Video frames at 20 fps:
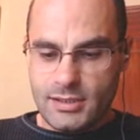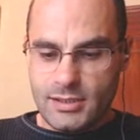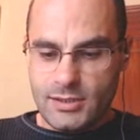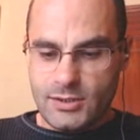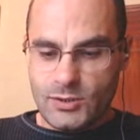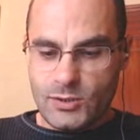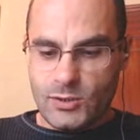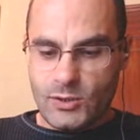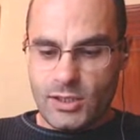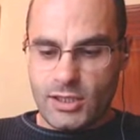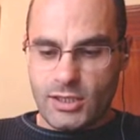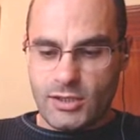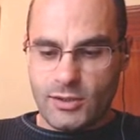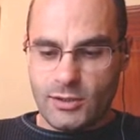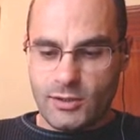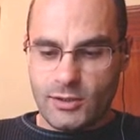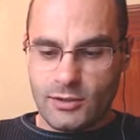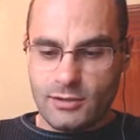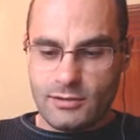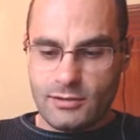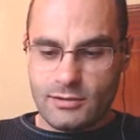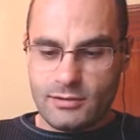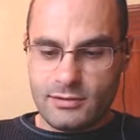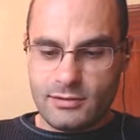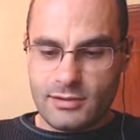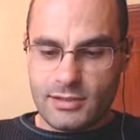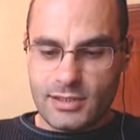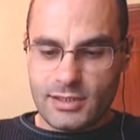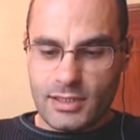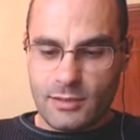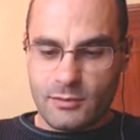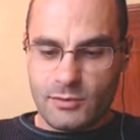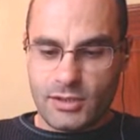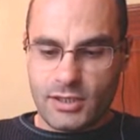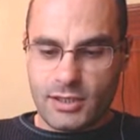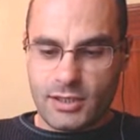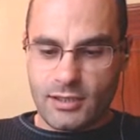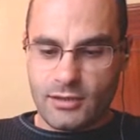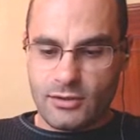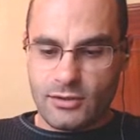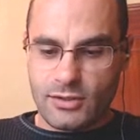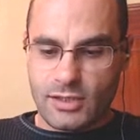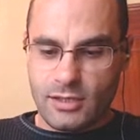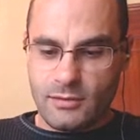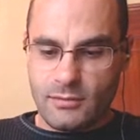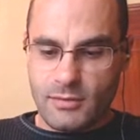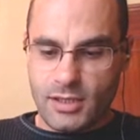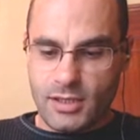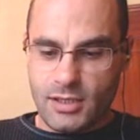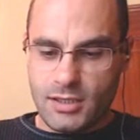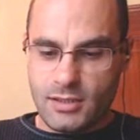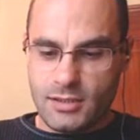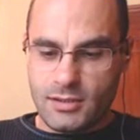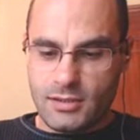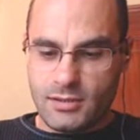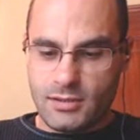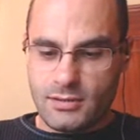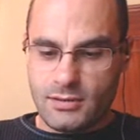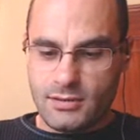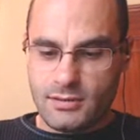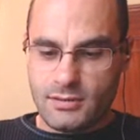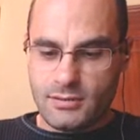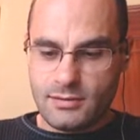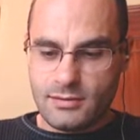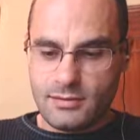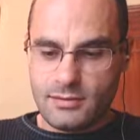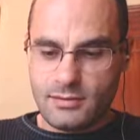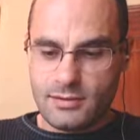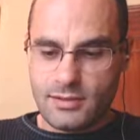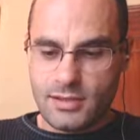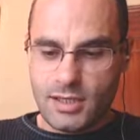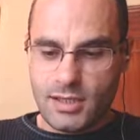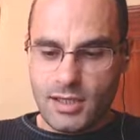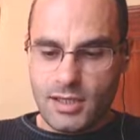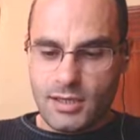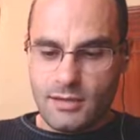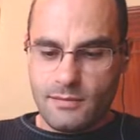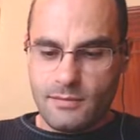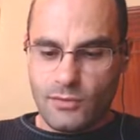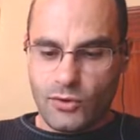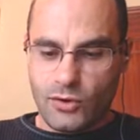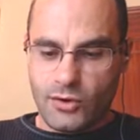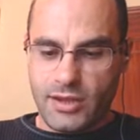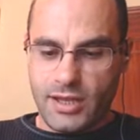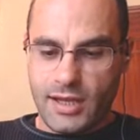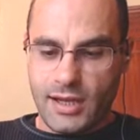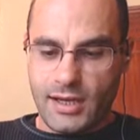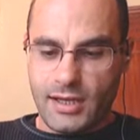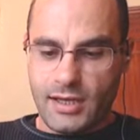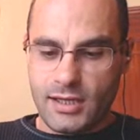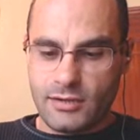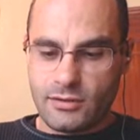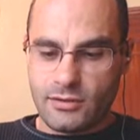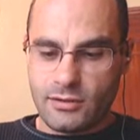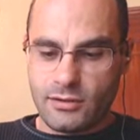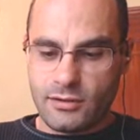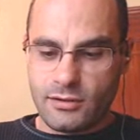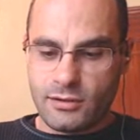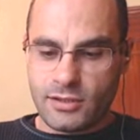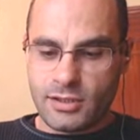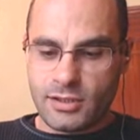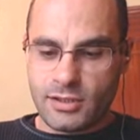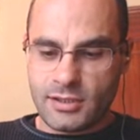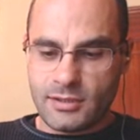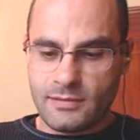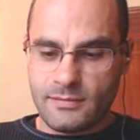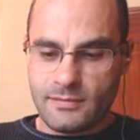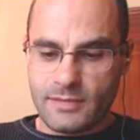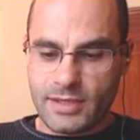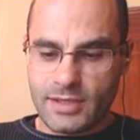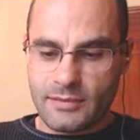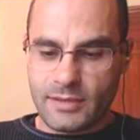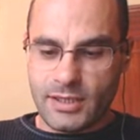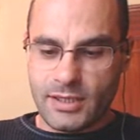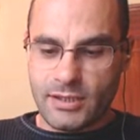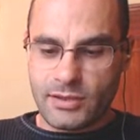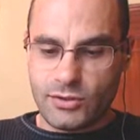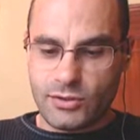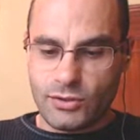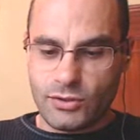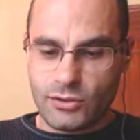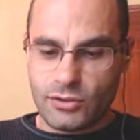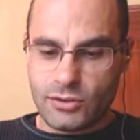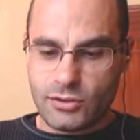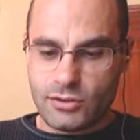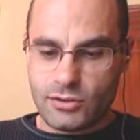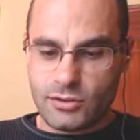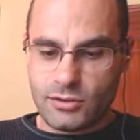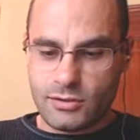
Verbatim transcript: morito Estamos cerca de los 100.000. Morciagalitos. Barbaritos.